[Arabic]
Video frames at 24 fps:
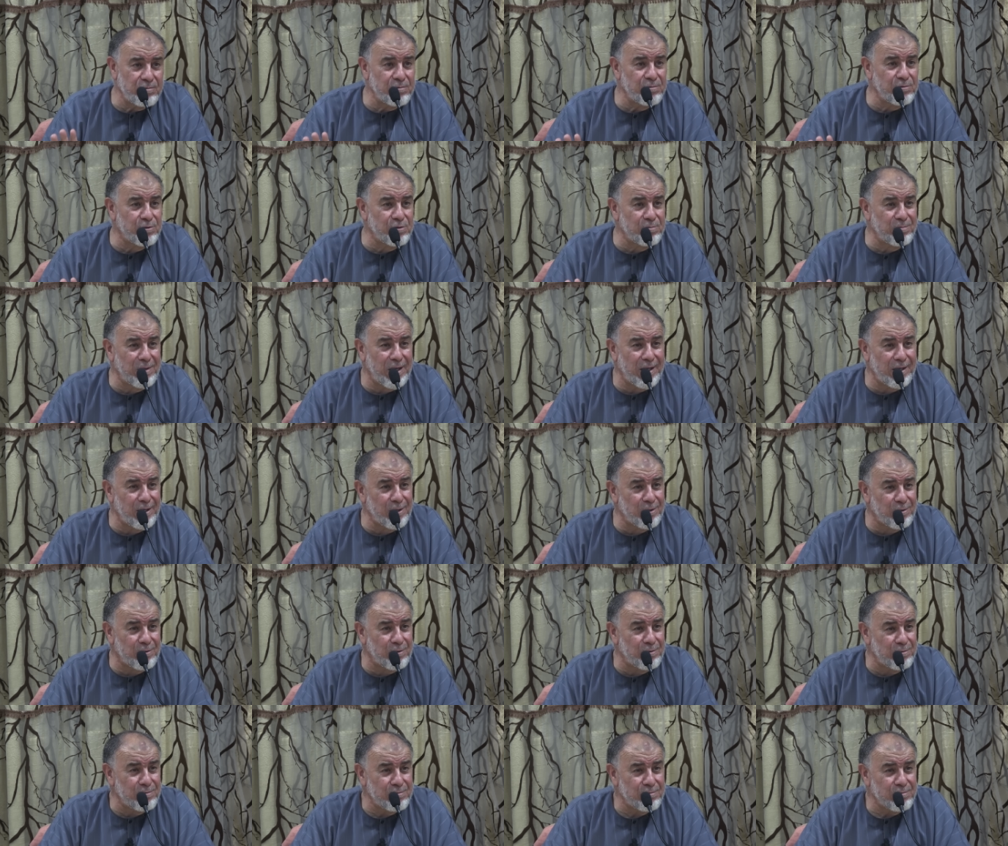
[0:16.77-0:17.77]
وانتم على
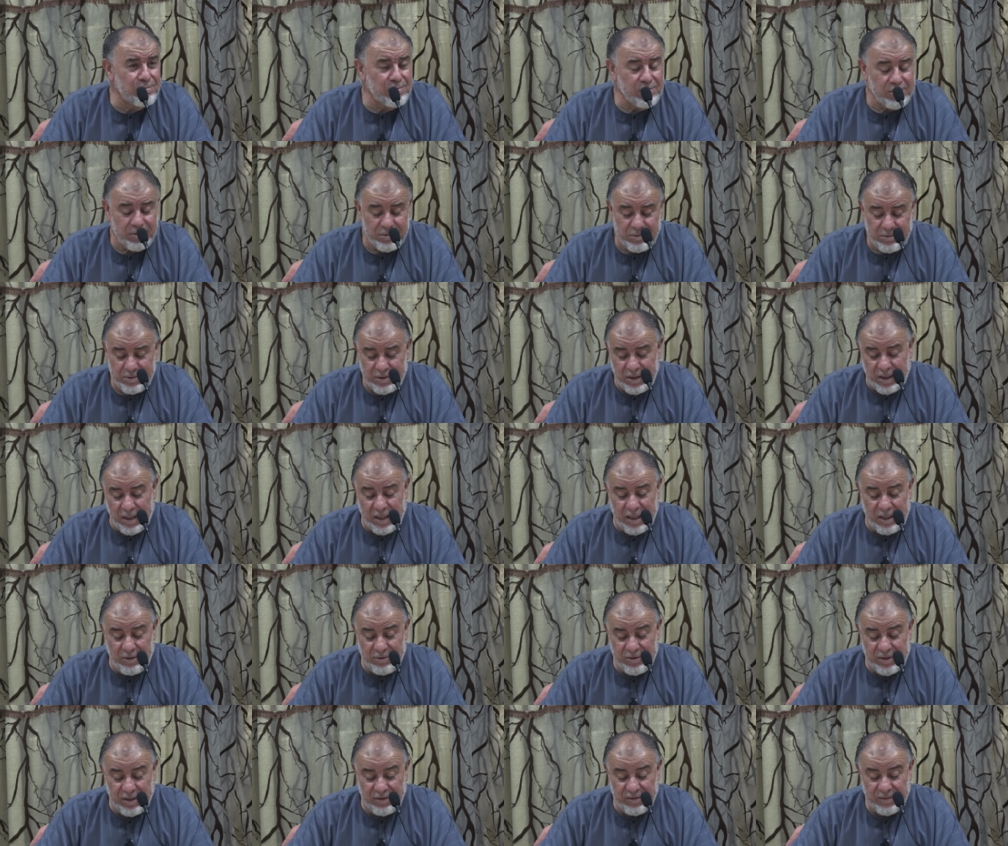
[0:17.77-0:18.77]

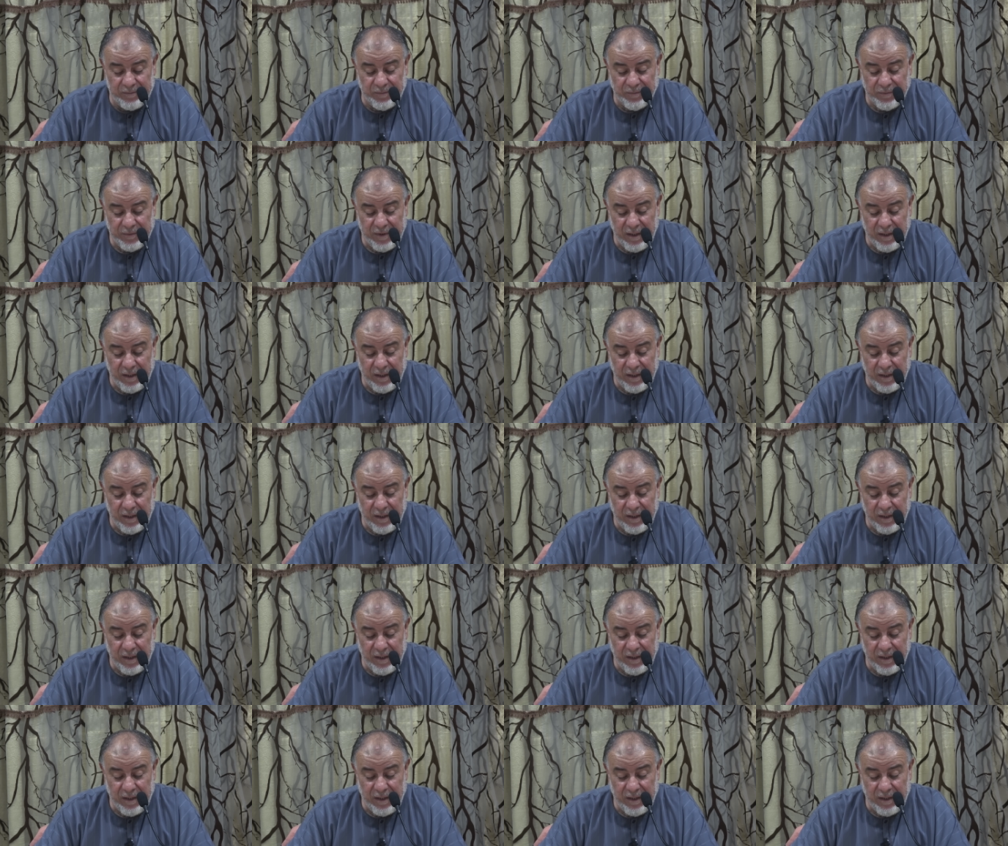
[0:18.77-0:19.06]
نقراها وصافي